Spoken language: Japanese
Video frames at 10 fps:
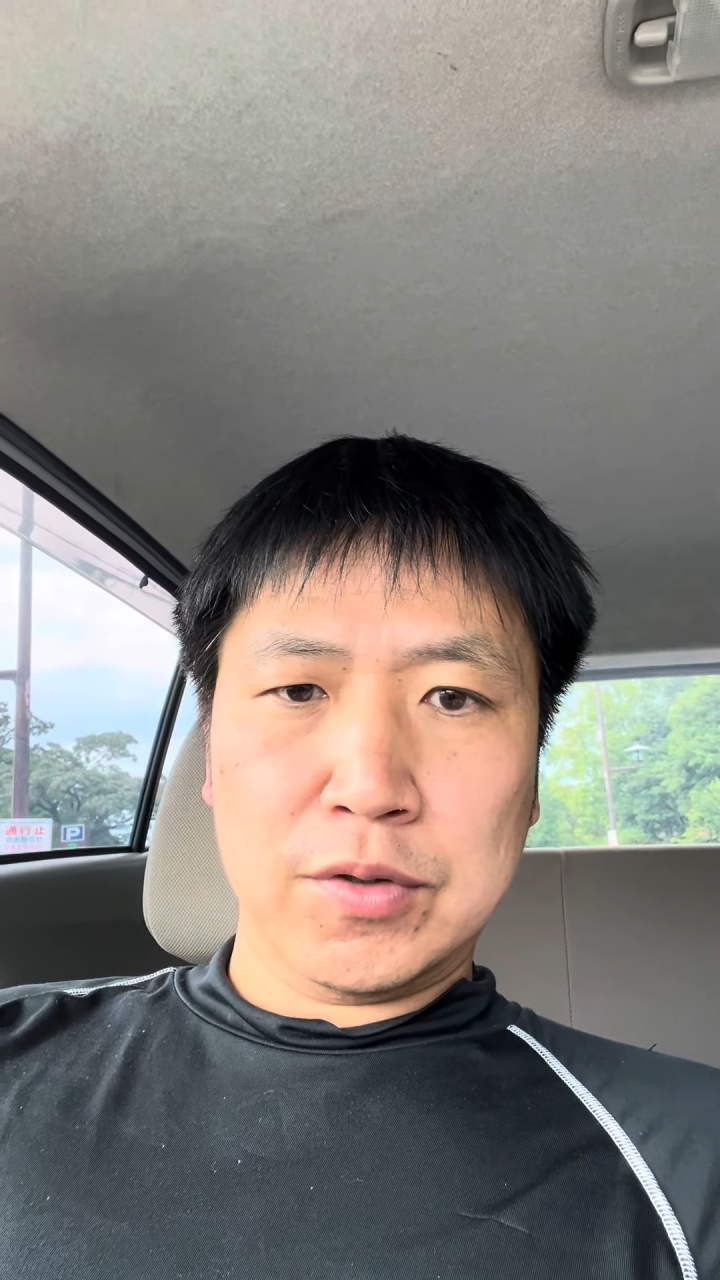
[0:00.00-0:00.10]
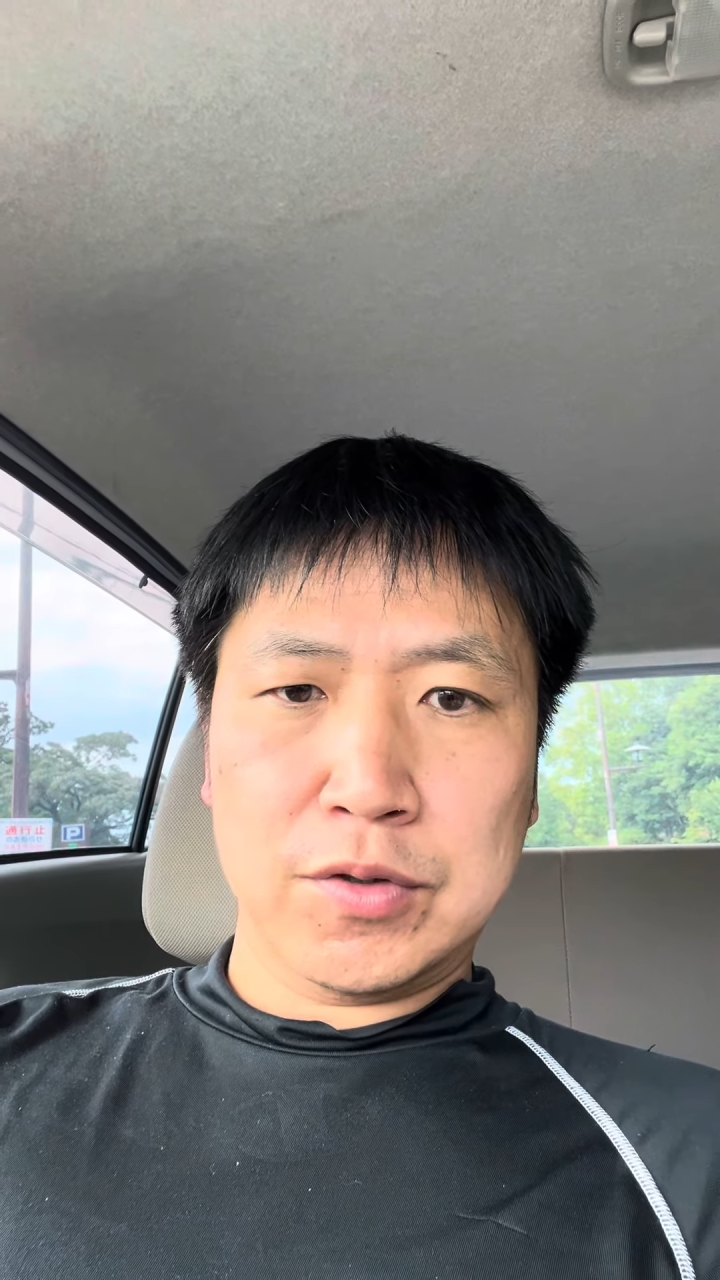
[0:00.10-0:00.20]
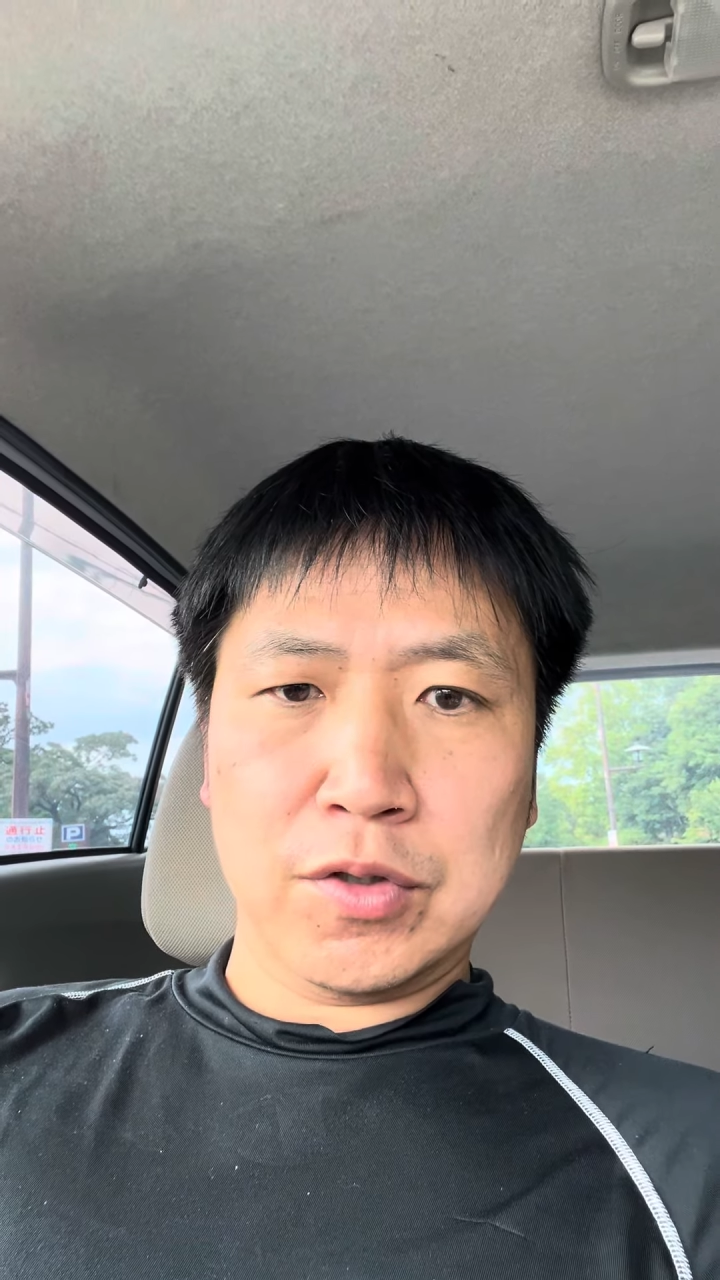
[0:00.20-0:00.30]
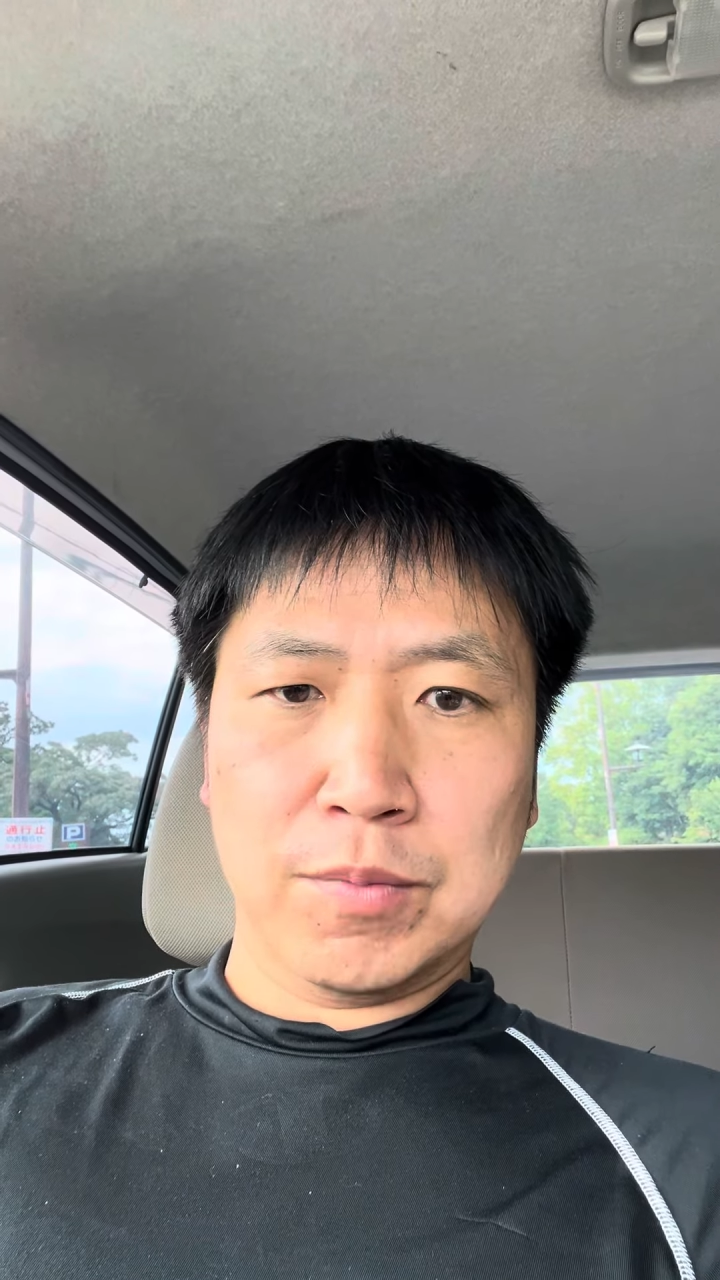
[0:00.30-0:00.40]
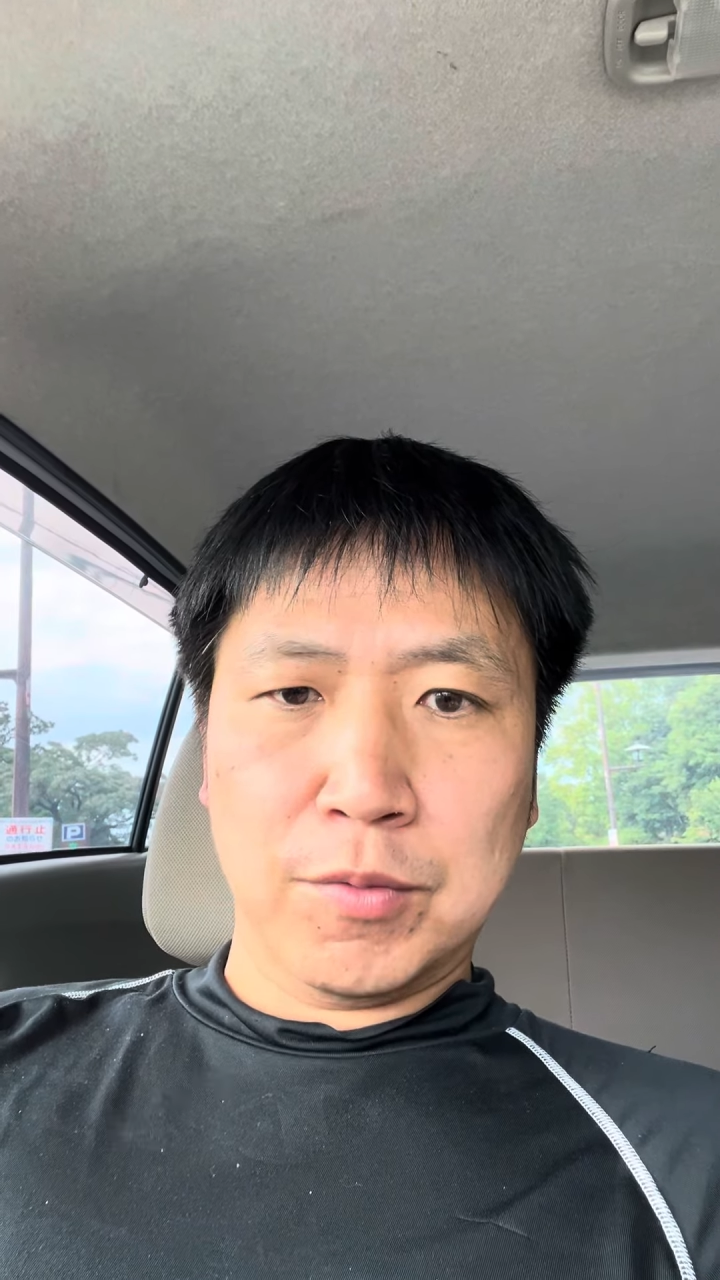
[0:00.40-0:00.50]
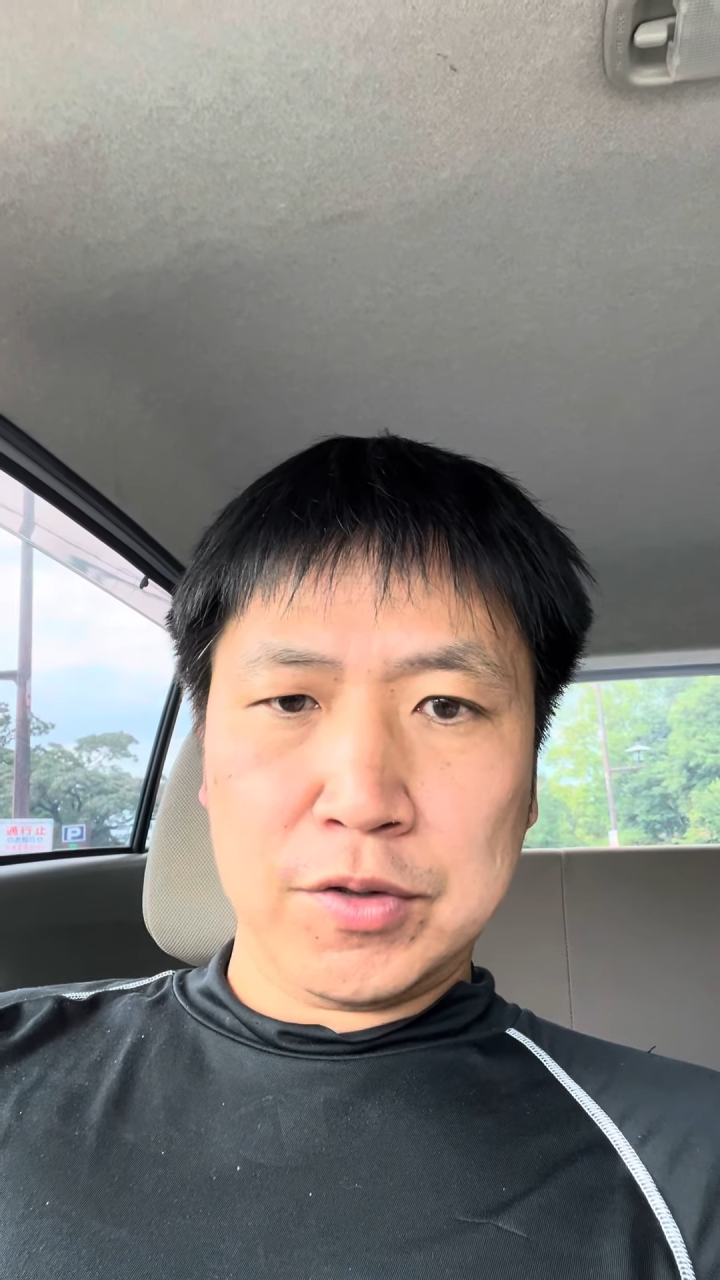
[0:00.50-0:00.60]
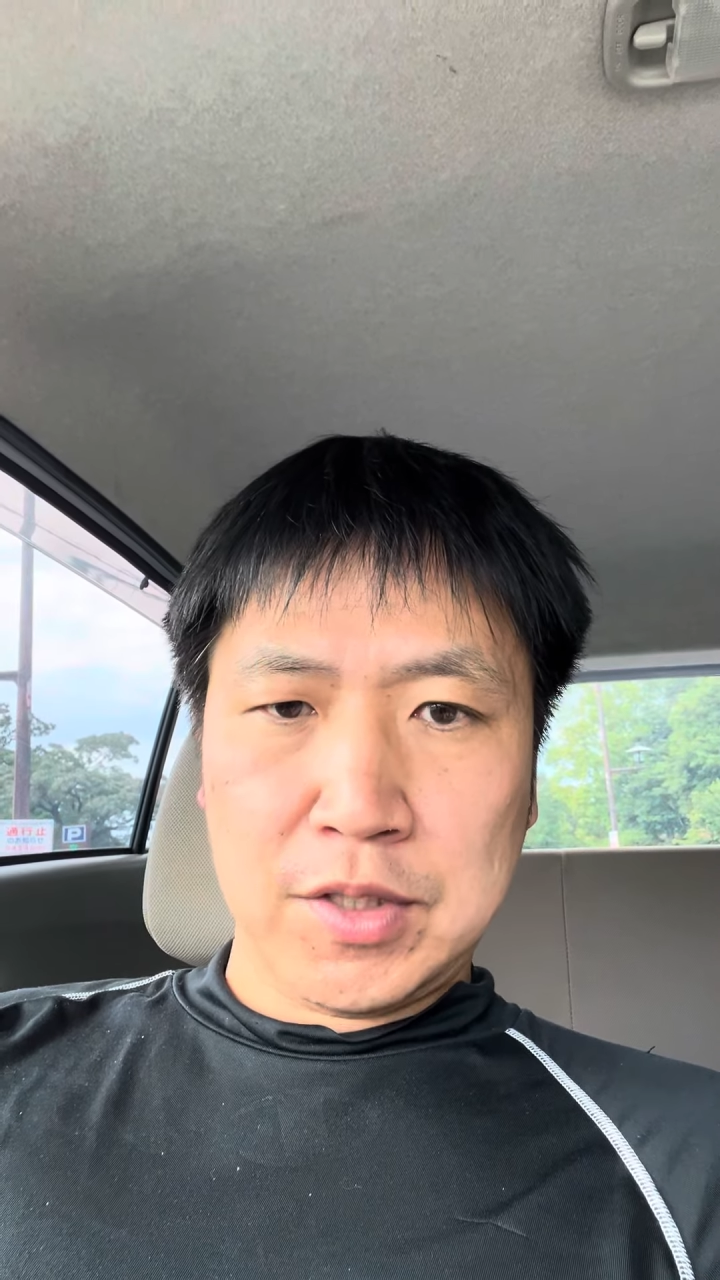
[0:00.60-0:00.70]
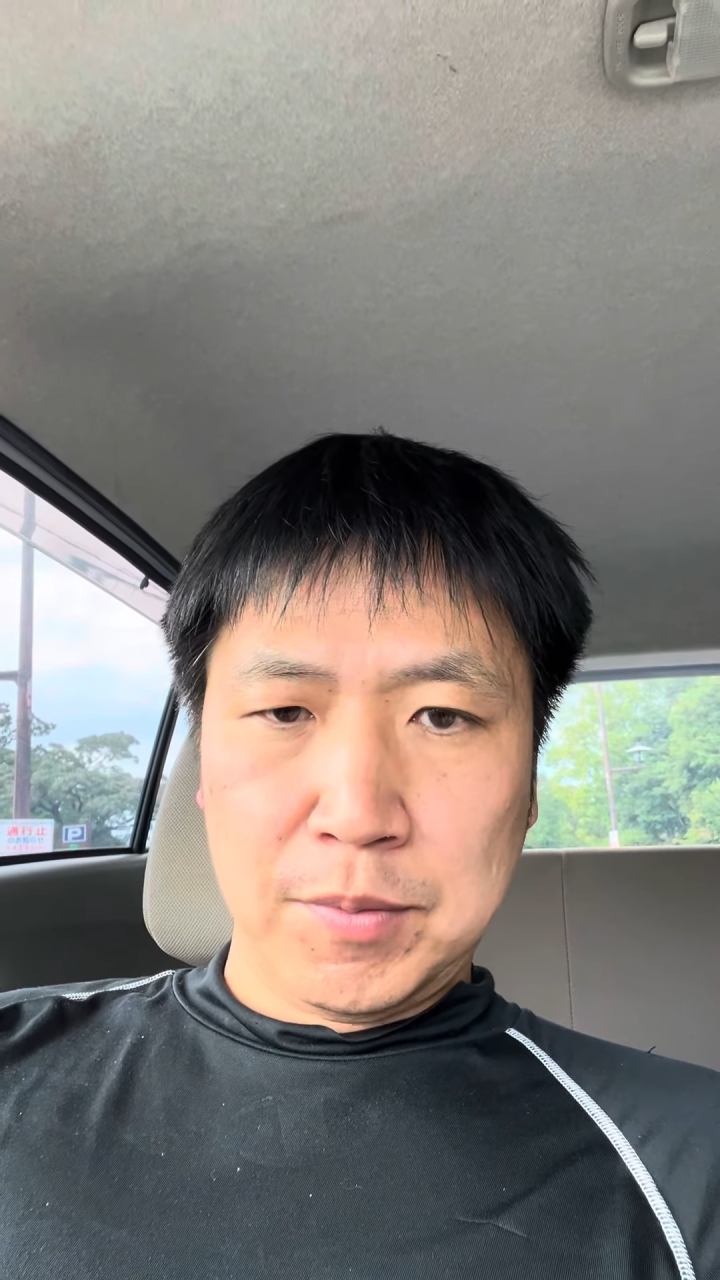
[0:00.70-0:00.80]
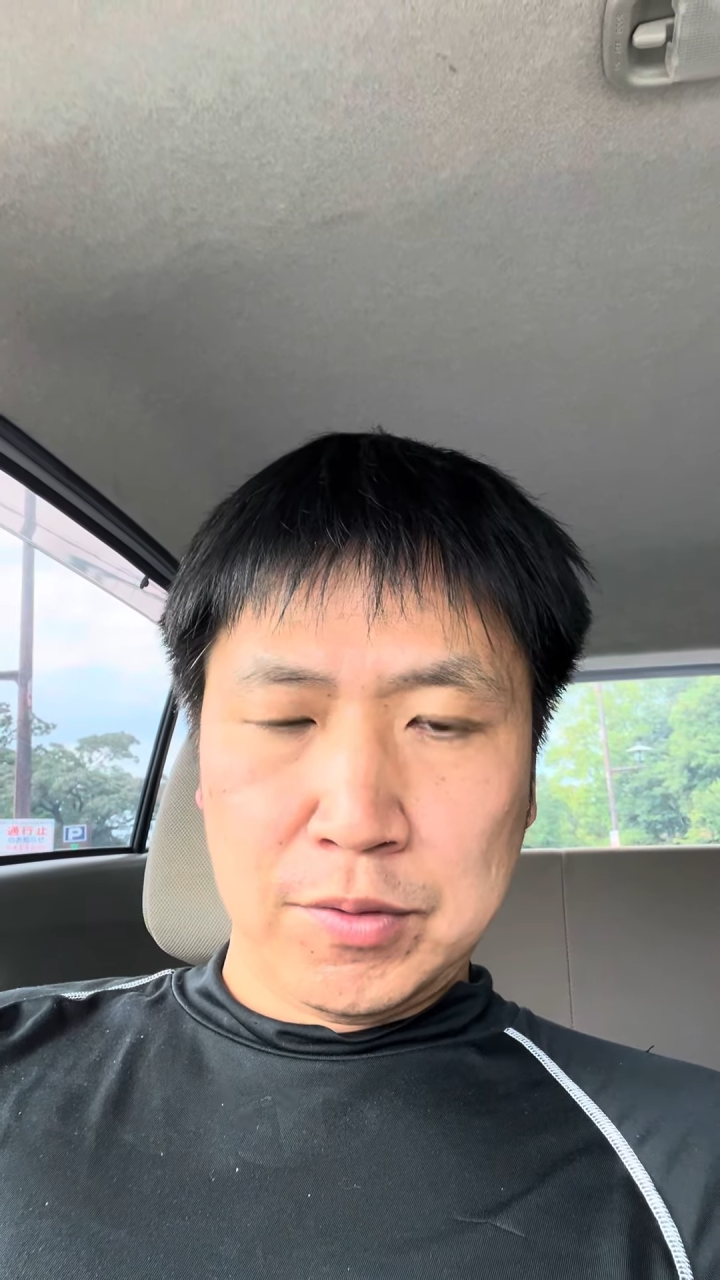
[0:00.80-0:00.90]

強く持って